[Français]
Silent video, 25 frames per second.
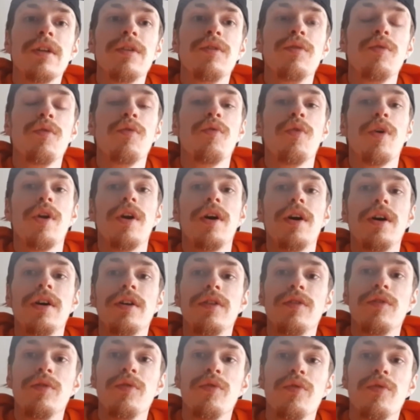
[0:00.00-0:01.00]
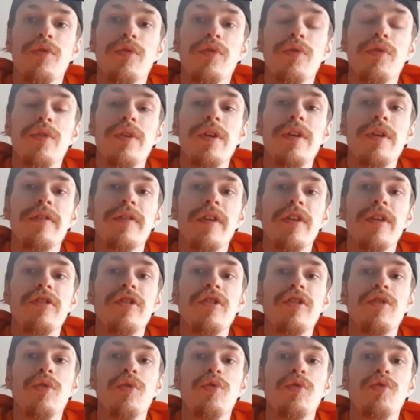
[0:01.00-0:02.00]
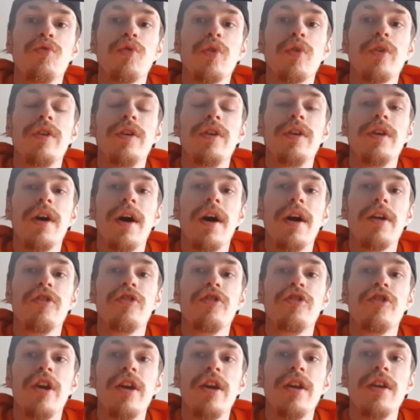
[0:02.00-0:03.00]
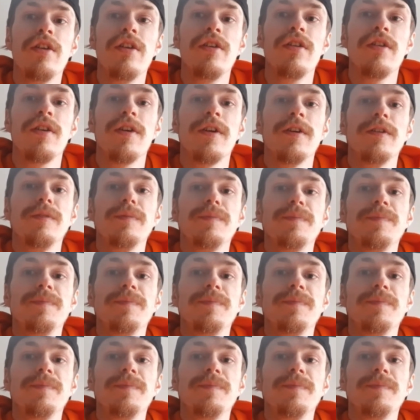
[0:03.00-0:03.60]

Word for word: Donc voilà, donc euh, il s'agit de Turki Al Sheikh.